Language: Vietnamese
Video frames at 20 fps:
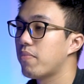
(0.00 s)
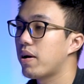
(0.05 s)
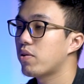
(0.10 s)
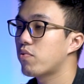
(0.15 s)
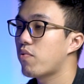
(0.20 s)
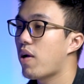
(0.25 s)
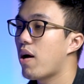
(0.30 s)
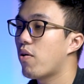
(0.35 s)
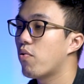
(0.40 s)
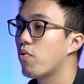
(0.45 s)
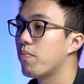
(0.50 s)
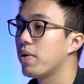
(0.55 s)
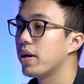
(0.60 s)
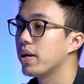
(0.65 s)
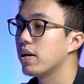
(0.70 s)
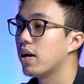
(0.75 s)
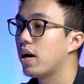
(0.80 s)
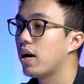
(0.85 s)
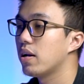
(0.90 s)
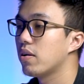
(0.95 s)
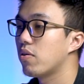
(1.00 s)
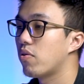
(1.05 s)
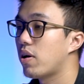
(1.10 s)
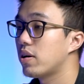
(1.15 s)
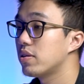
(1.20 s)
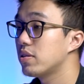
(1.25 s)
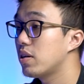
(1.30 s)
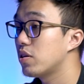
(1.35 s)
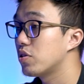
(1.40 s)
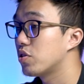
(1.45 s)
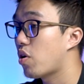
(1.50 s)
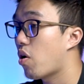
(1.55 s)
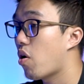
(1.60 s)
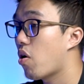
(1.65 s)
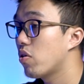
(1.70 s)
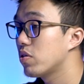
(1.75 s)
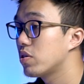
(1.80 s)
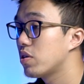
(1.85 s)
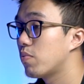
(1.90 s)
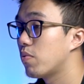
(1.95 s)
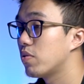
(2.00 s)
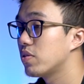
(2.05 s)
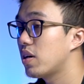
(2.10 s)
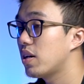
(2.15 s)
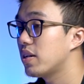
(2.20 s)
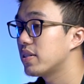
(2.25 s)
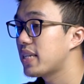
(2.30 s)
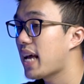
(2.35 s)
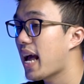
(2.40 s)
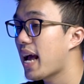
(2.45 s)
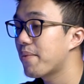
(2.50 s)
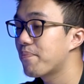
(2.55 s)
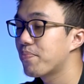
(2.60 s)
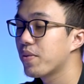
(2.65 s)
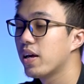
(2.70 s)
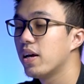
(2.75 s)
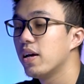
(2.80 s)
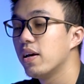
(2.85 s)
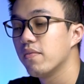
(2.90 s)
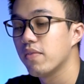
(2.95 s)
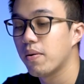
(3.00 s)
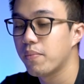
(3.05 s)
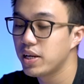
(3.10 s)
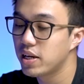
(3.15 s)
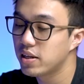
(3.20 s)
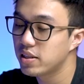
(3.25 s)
background của mình đấy nó đã rất là rõ trông nó rất là rác và bây